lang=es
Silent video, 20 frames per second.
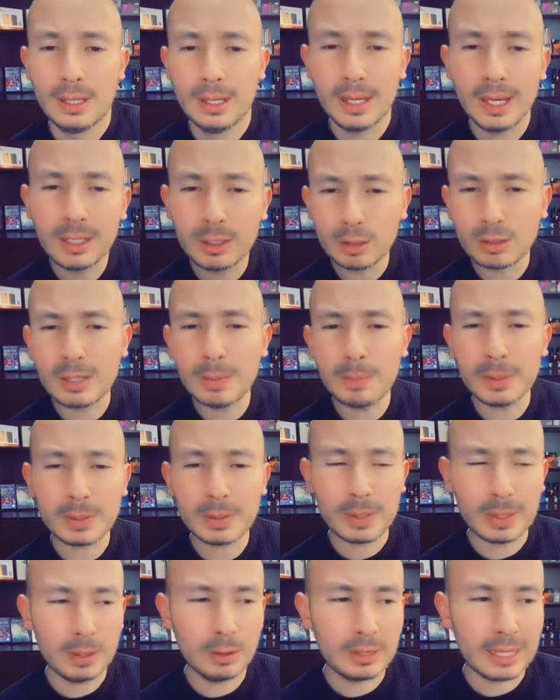entonces
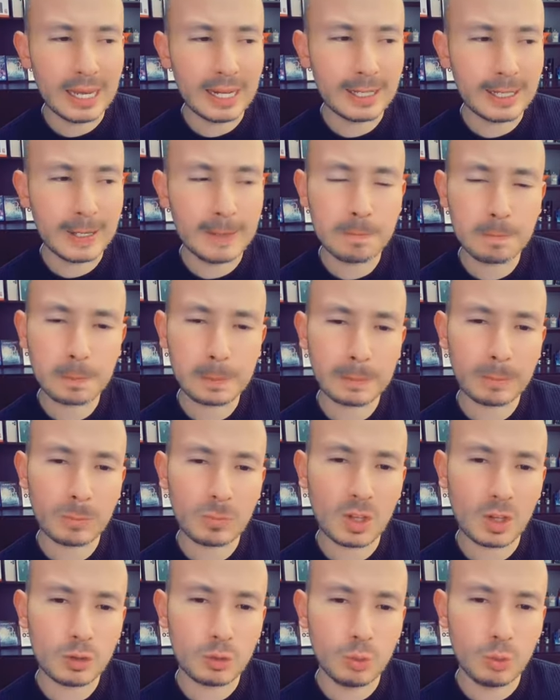empezó a notar que
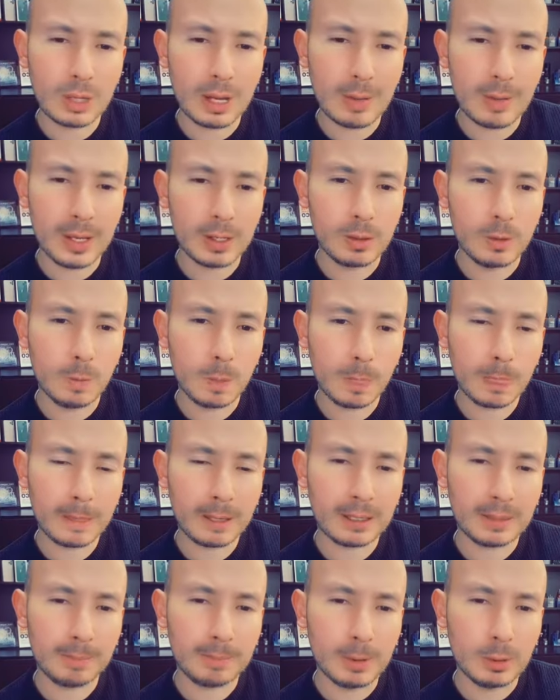su cabello
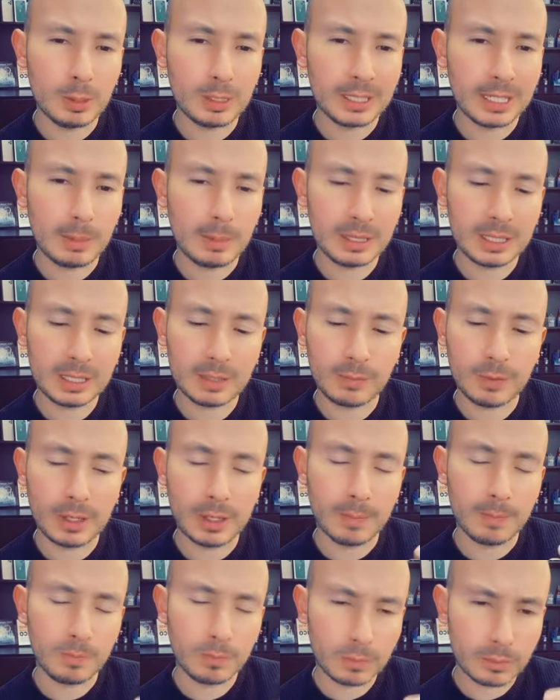paulatinamente fue,